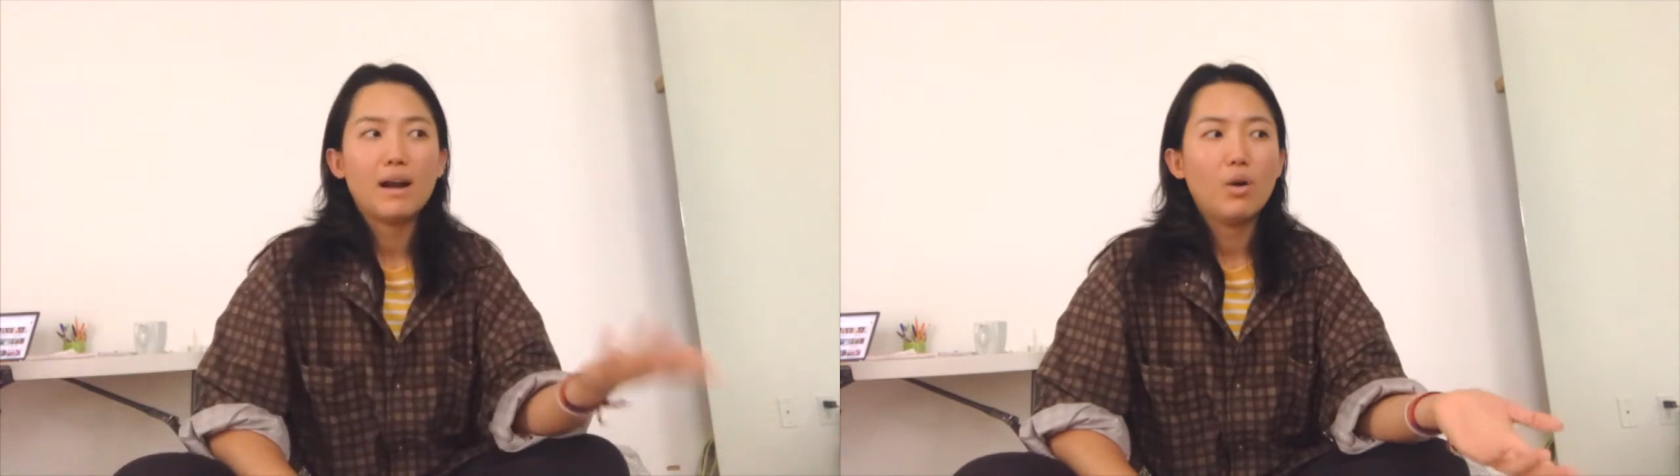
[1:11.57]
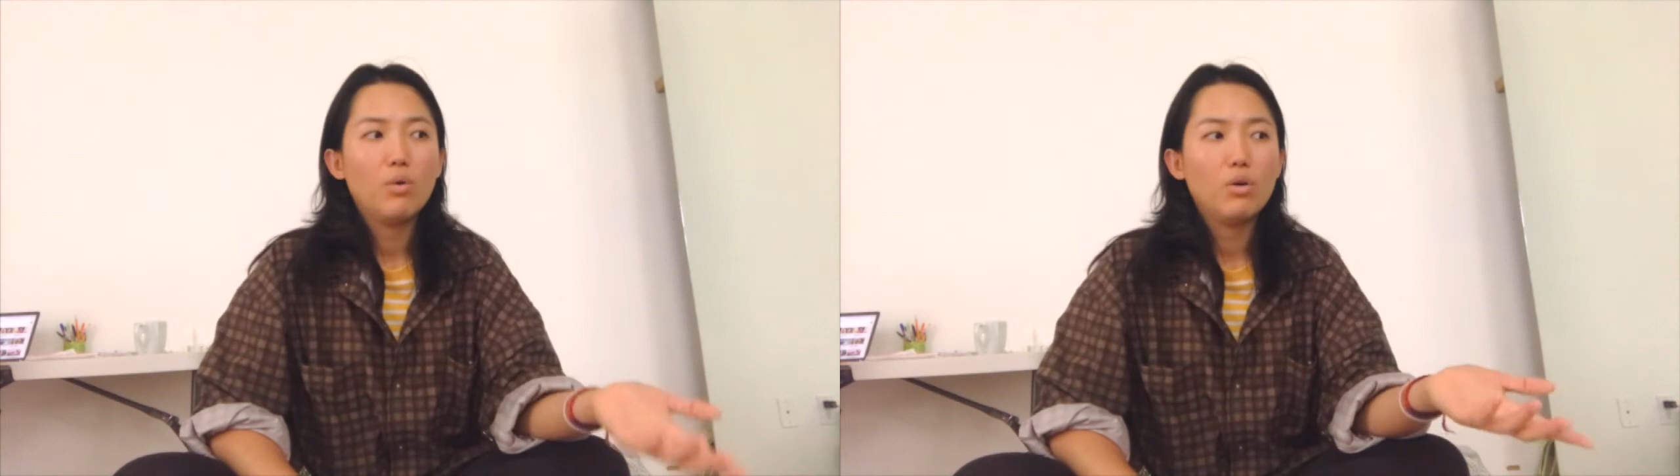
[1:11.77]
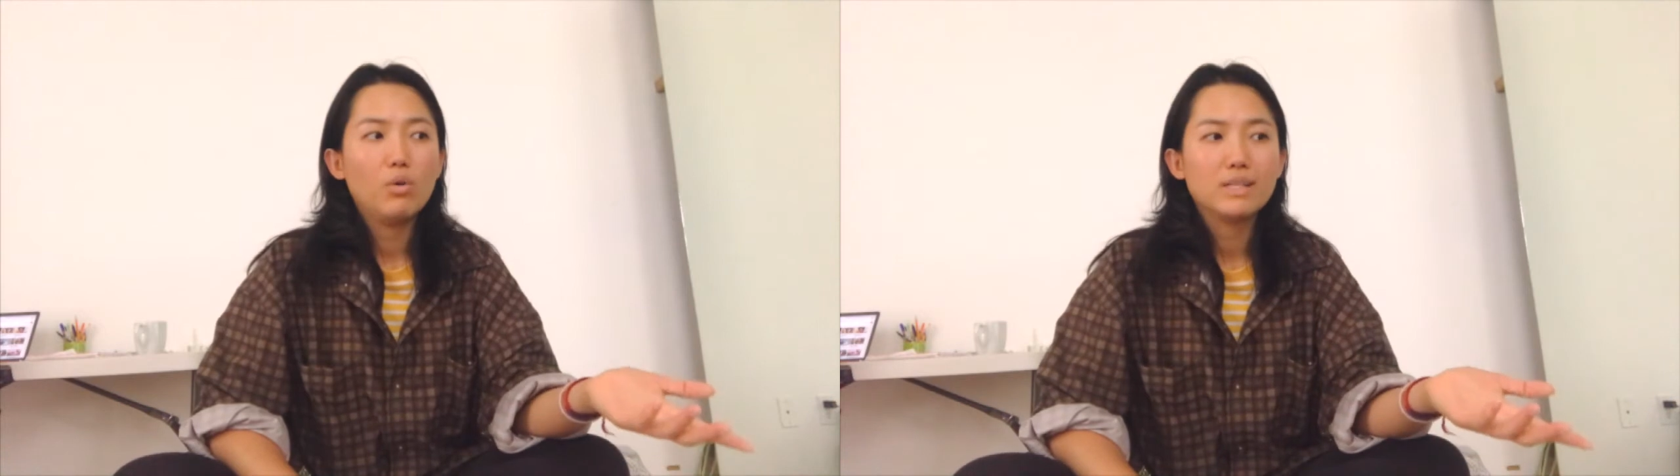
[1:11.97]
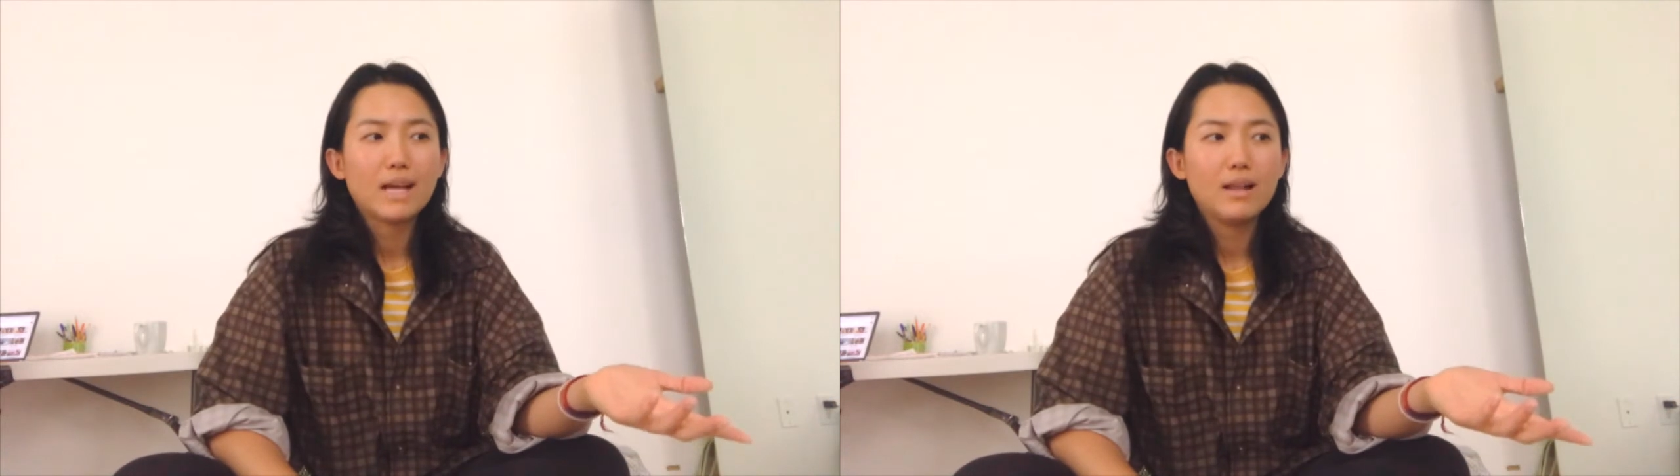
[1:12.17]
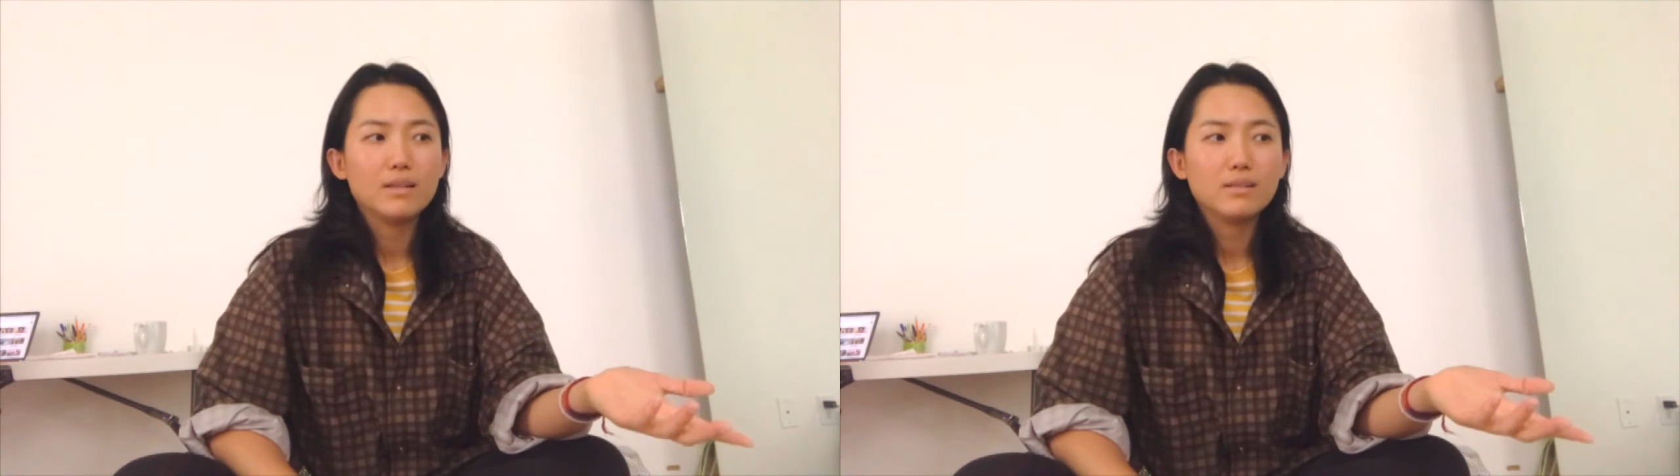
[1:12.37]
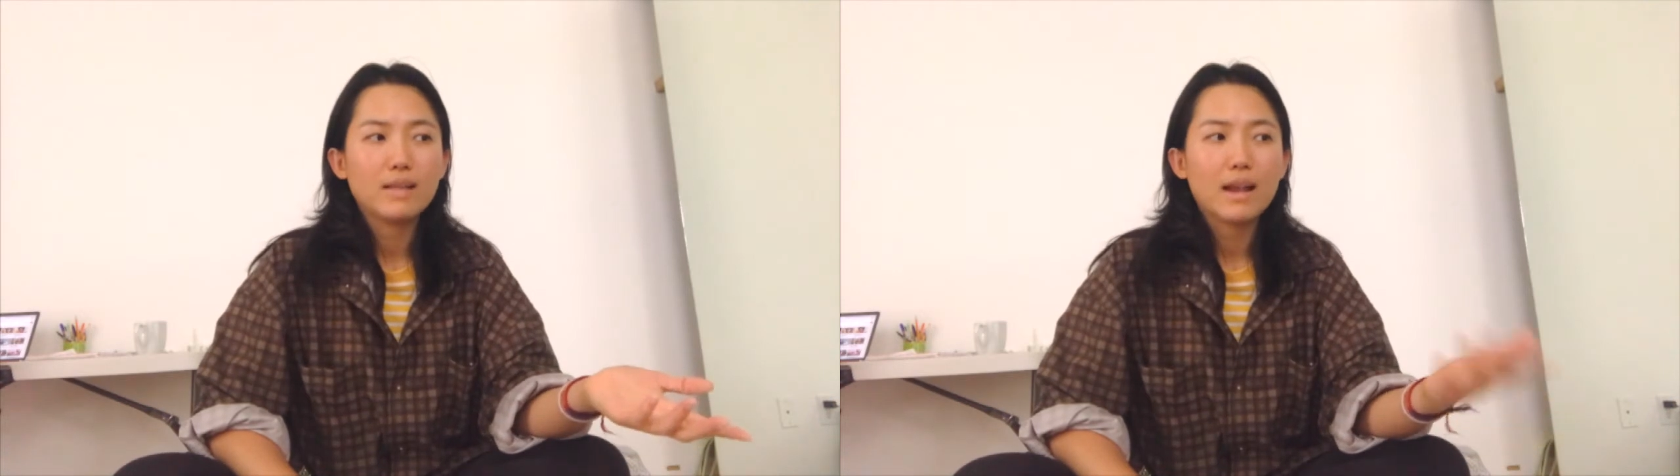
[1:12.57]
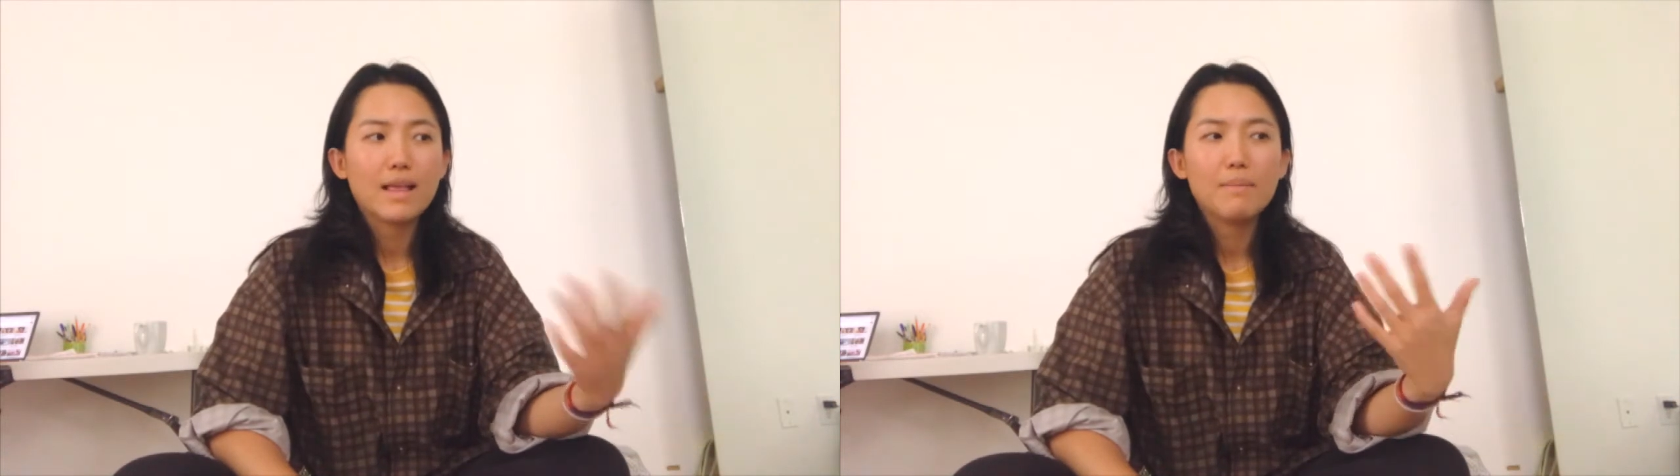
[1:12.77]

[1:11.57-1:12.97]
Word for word: 然后我和我家人商量，